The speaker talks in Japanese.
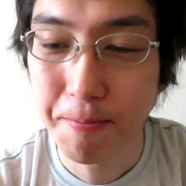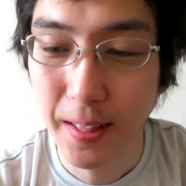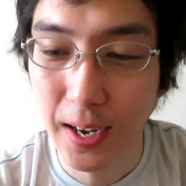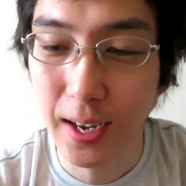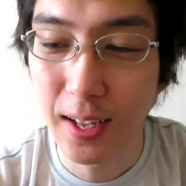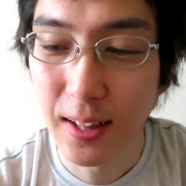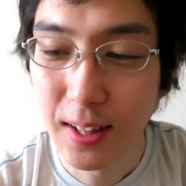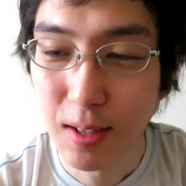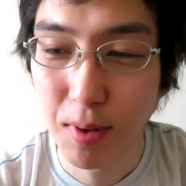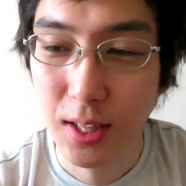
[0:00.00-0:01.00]
はい
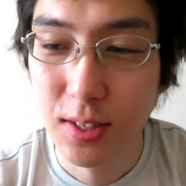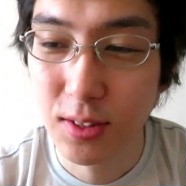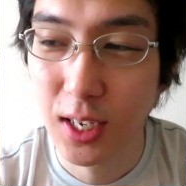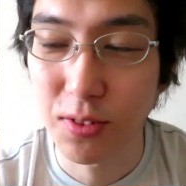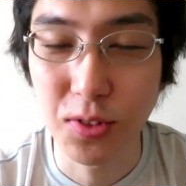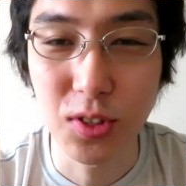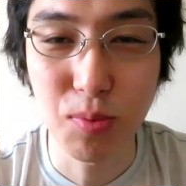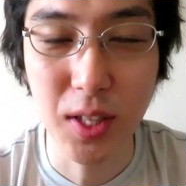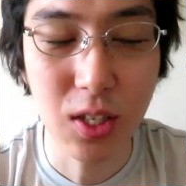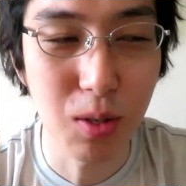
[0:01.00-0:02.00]
まあ、ですんであの
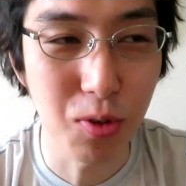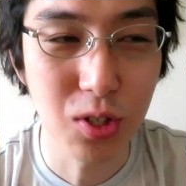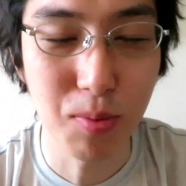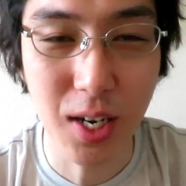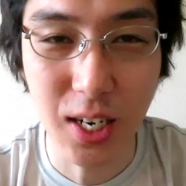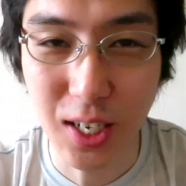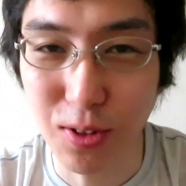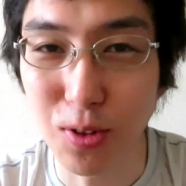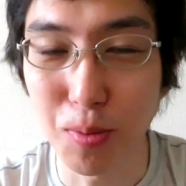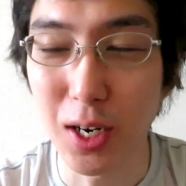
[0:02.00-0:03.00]
進めたくても進められない
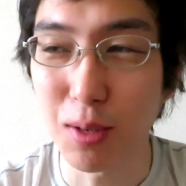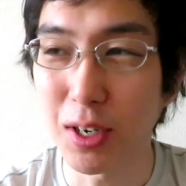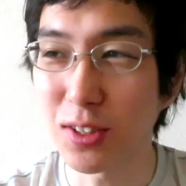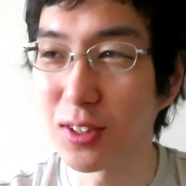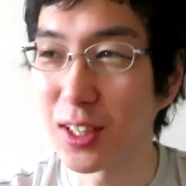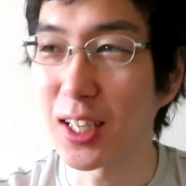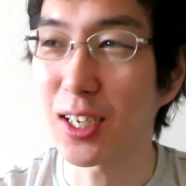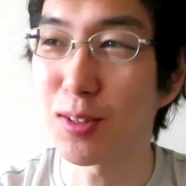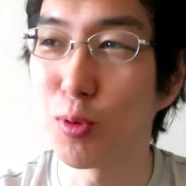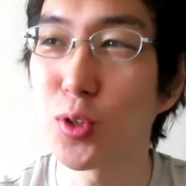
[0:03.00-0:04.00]
というのもありますんでなん
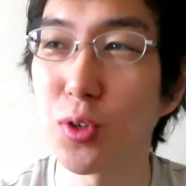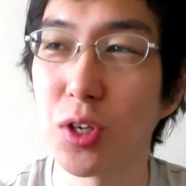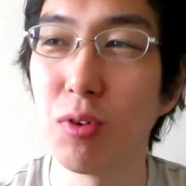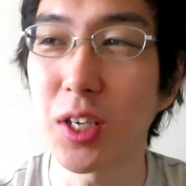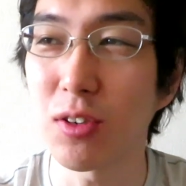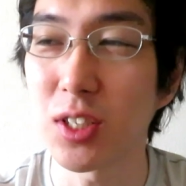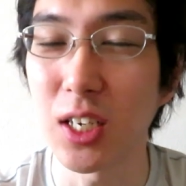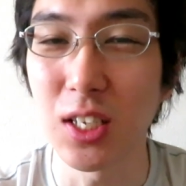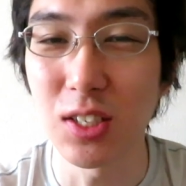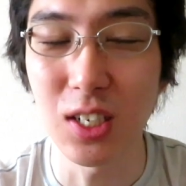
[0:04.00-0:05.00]
かものすごい言い訳臭
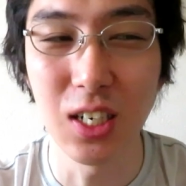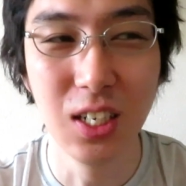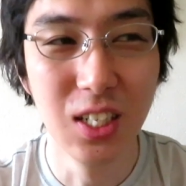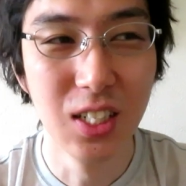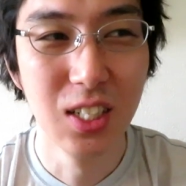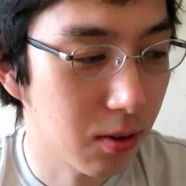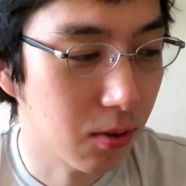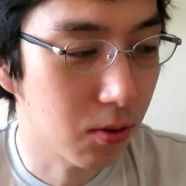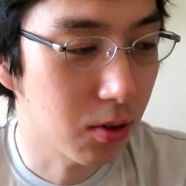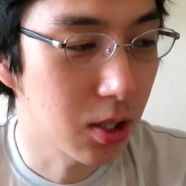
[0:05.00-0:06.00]
いですが
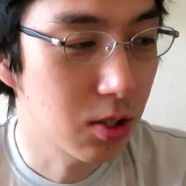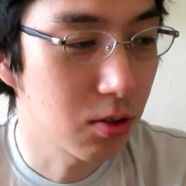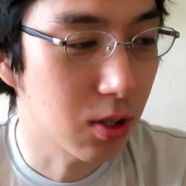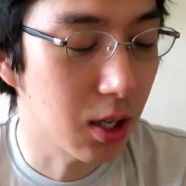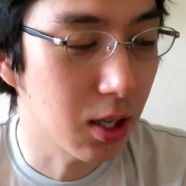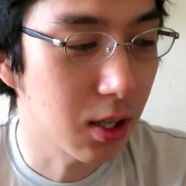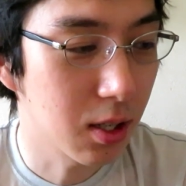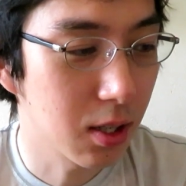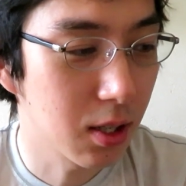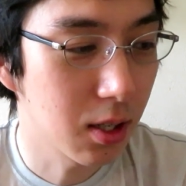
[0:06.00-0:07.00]
この2週間、
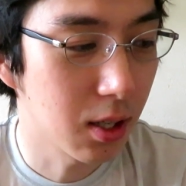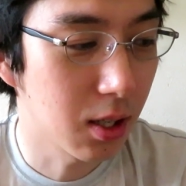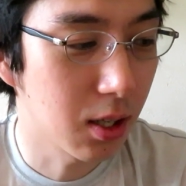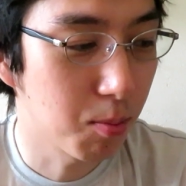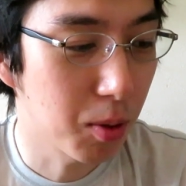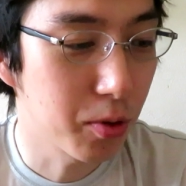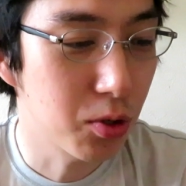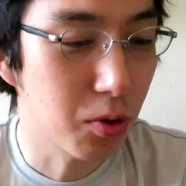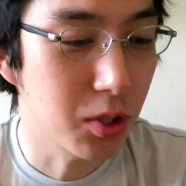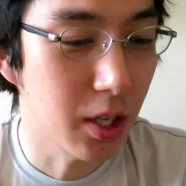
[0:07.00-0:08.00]
えー、まあ、無
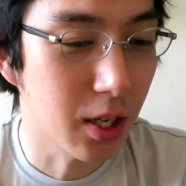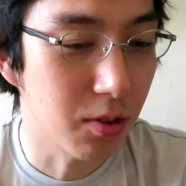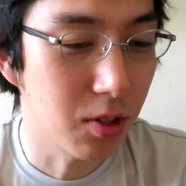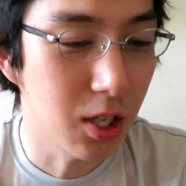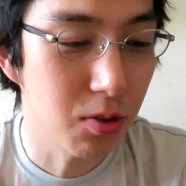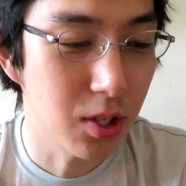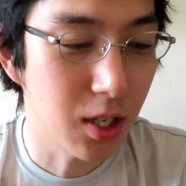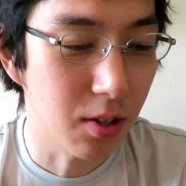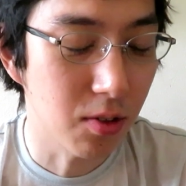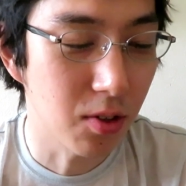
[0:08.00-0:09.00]
職生活ニート生
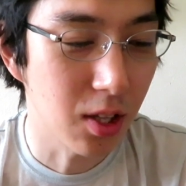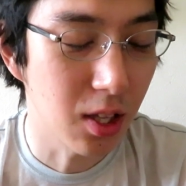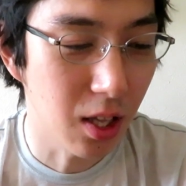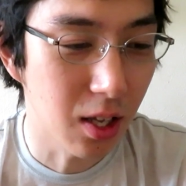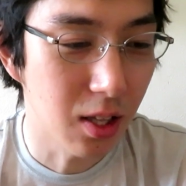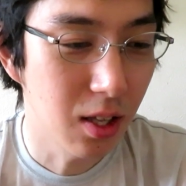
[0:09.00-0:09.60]
活続けてて、